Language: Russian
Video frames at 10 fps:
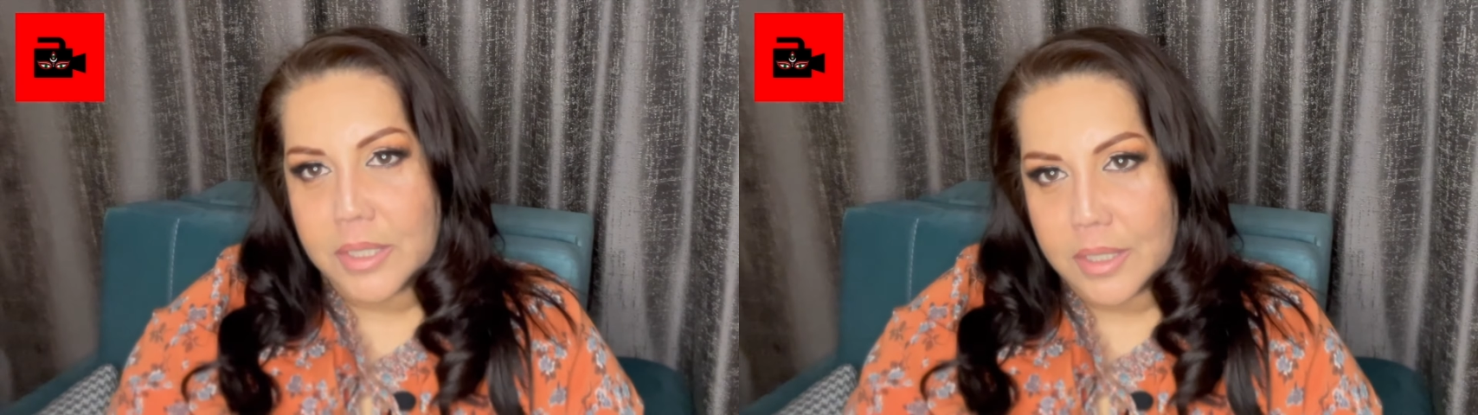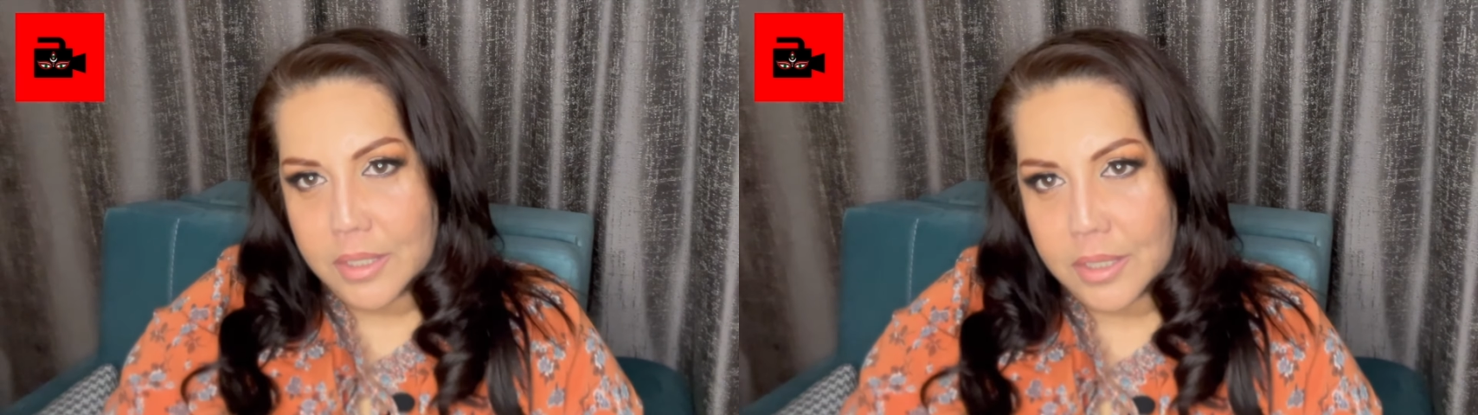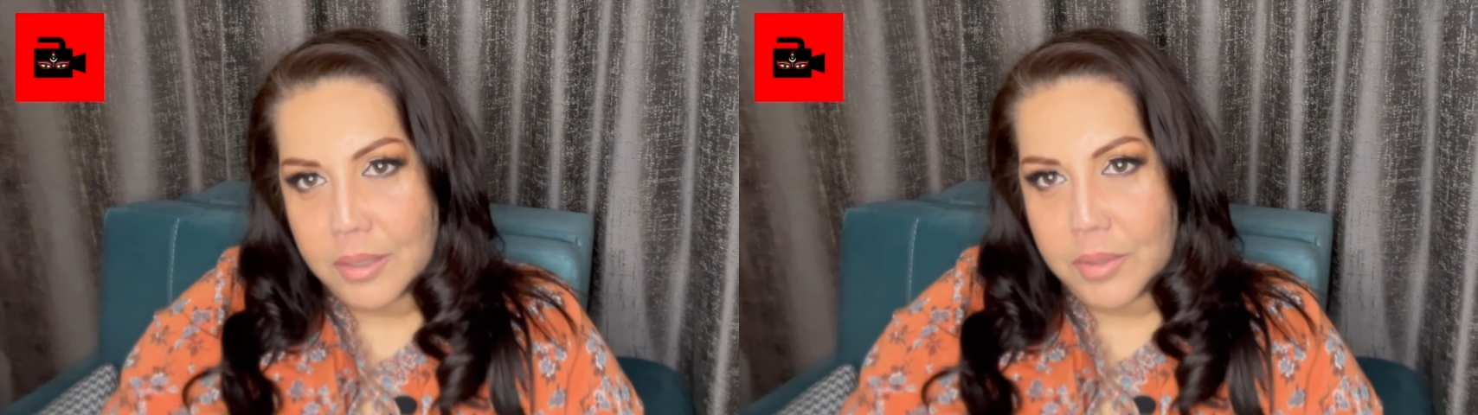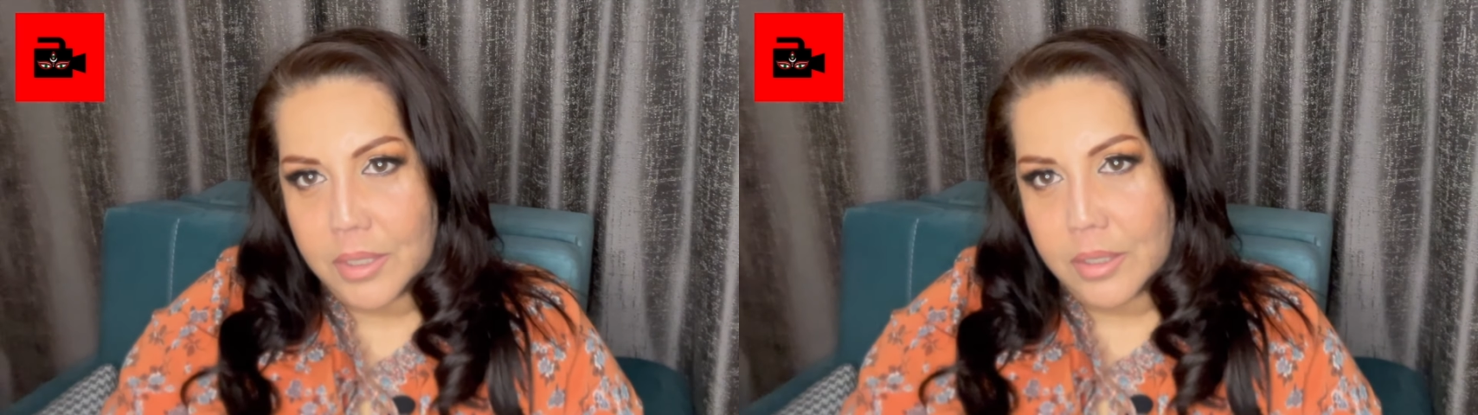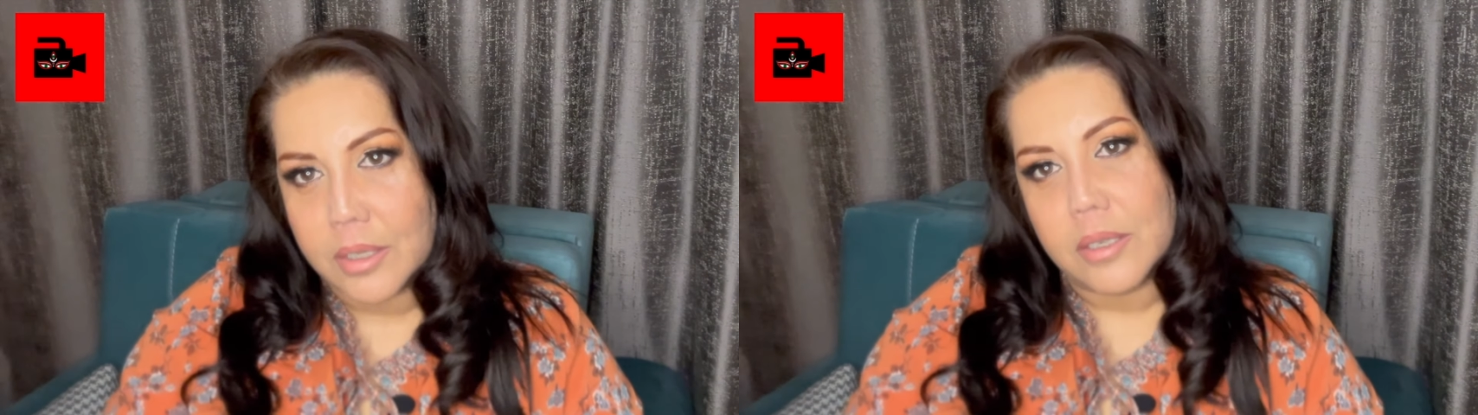
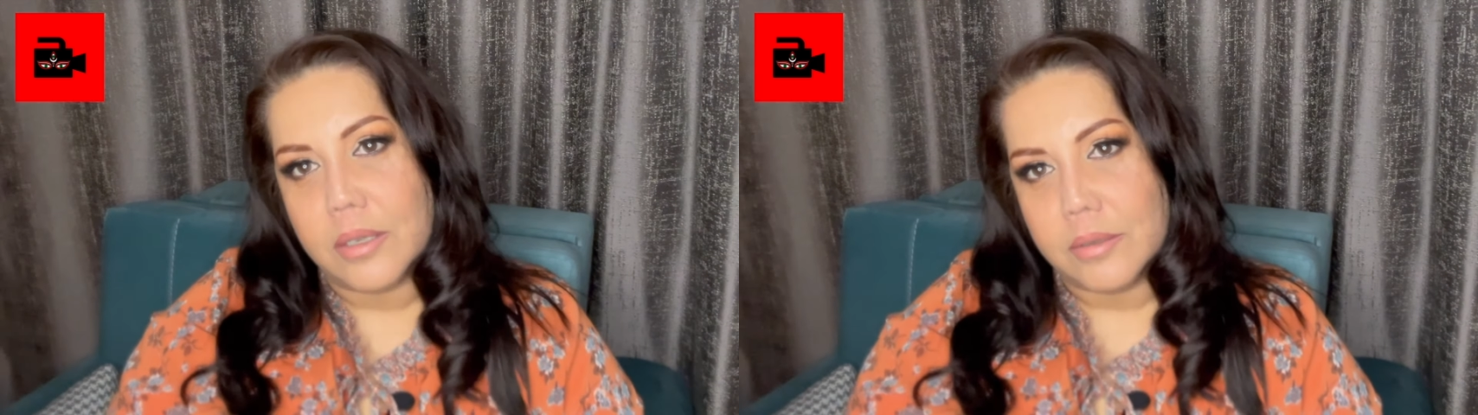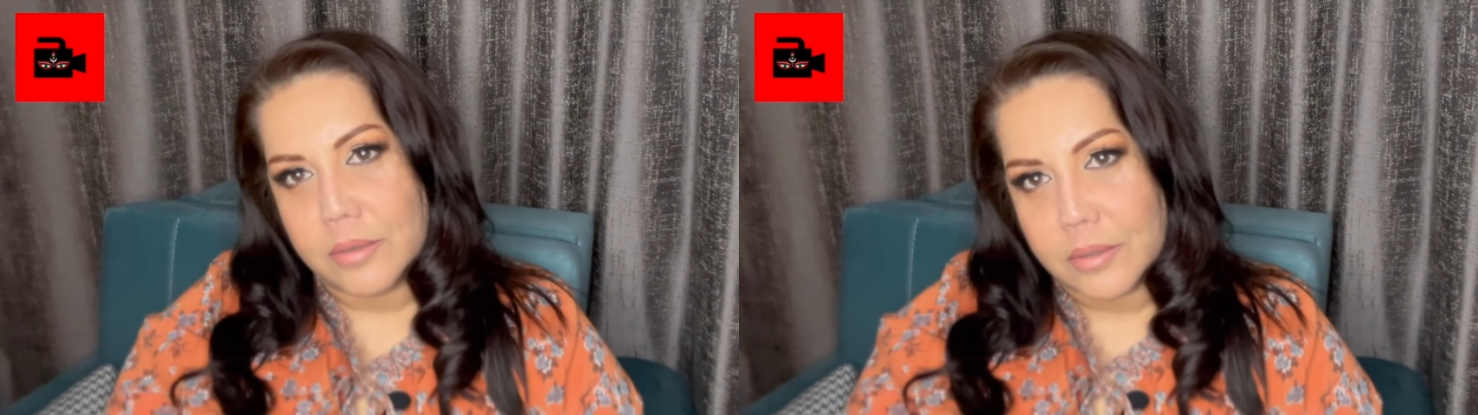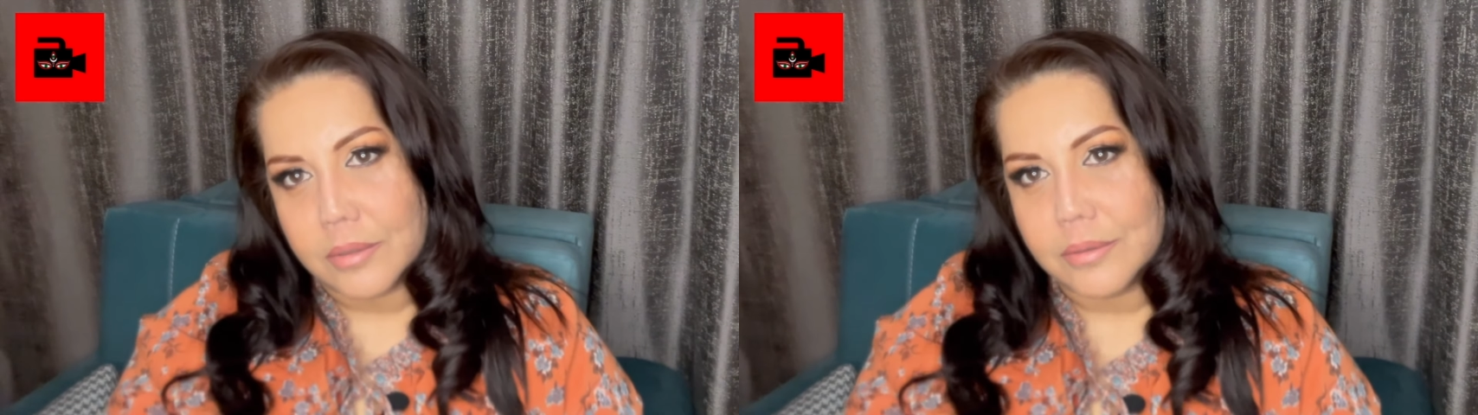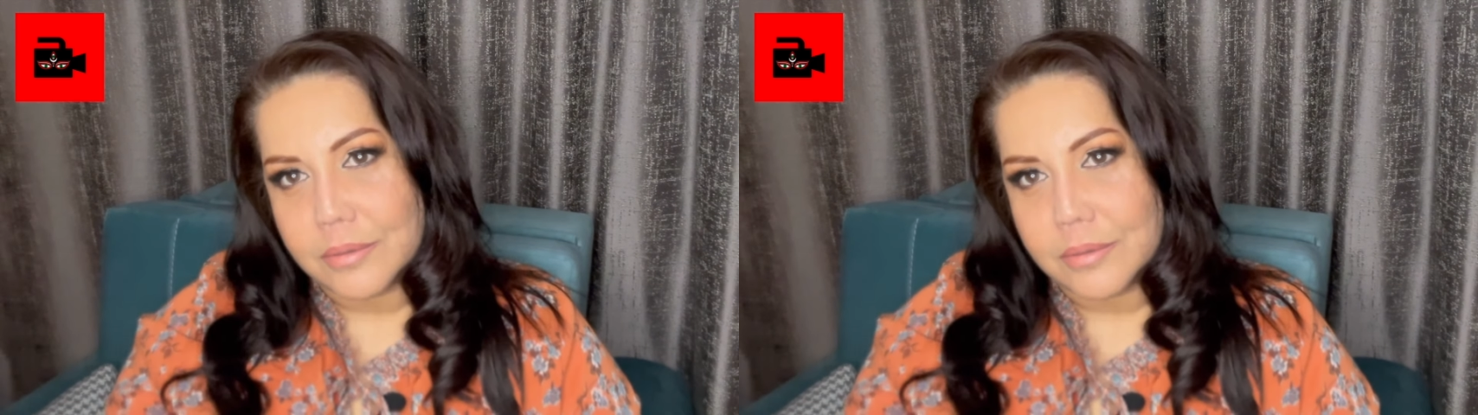энергиями и э,